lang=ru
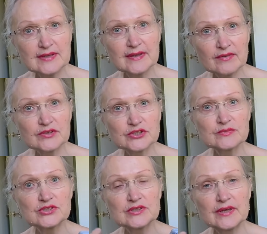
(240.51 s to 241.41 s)
да,
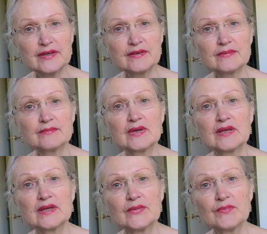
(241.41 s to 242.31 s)
вашим желанием,
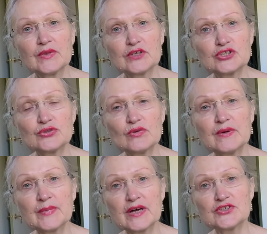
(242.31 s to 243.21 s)
а что
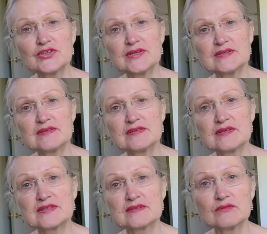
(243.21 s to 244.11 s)
вам каждый из этих
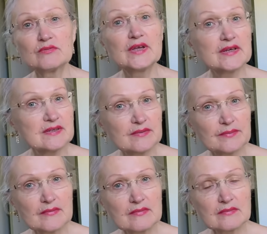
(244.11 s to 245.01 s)
островов даст.
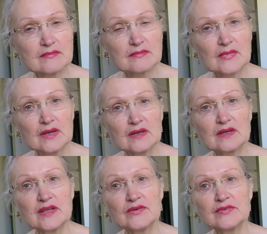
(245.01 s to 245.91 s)

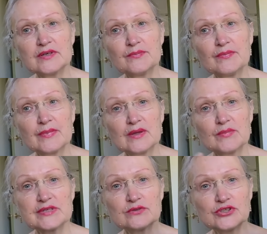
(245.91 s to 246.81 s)
Когда вы
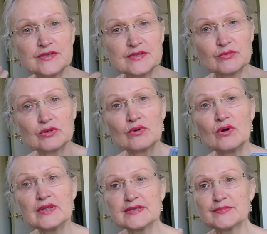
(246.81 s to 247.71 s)
послушаете мой
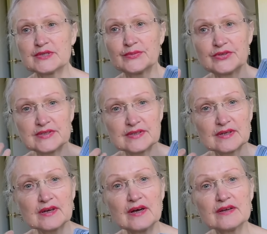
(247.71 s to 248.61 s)
голос, посмотрите на
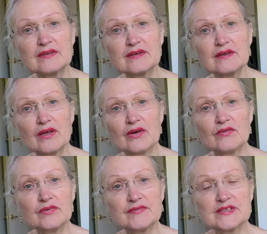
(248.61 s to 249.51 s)
карты,
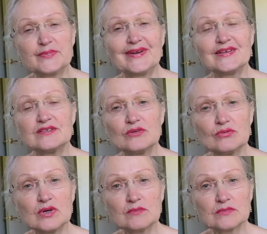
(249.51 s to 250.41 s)
вы восприняте
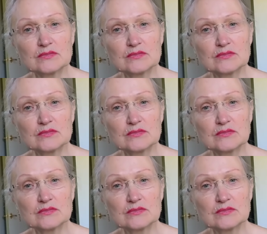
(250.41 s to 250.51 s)
духом.